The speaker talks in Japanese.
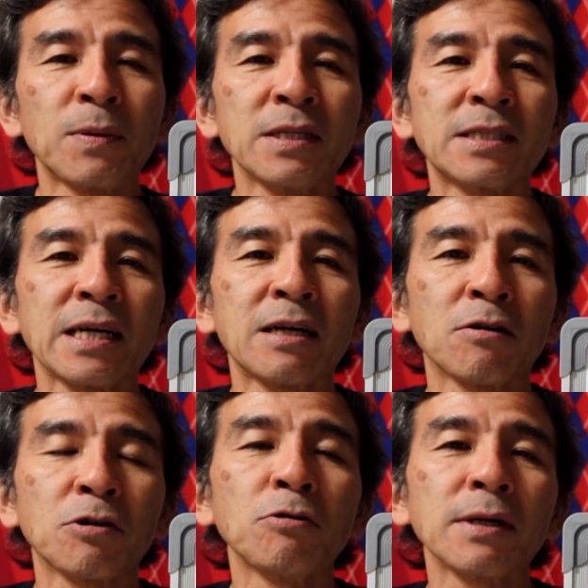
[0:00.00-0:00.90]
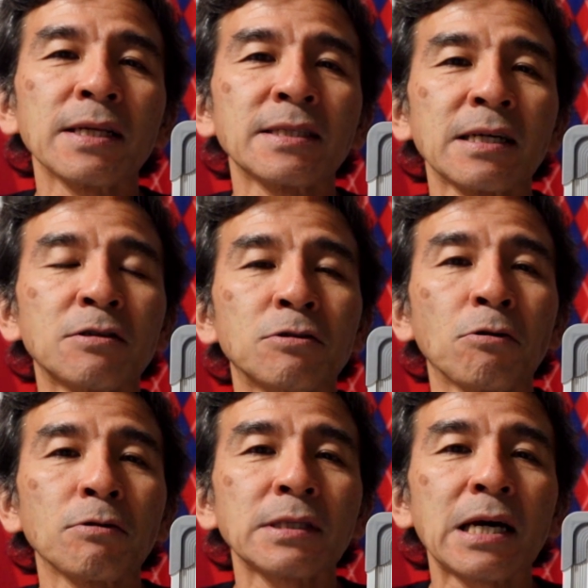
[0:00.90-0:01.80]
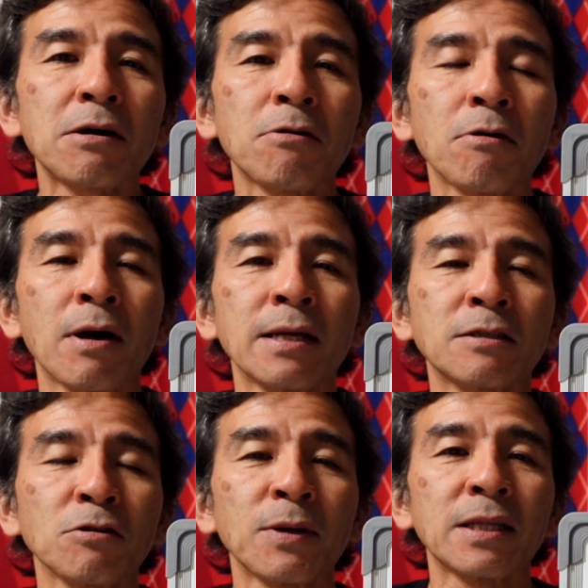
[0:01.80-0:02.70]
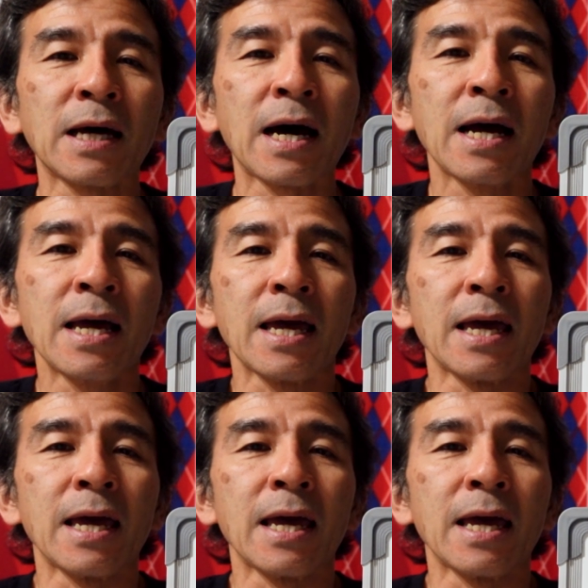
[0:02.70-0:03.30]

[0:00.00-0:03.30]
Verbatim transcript: ピッチャーの今日はですね、クローザーを、えー、務めた、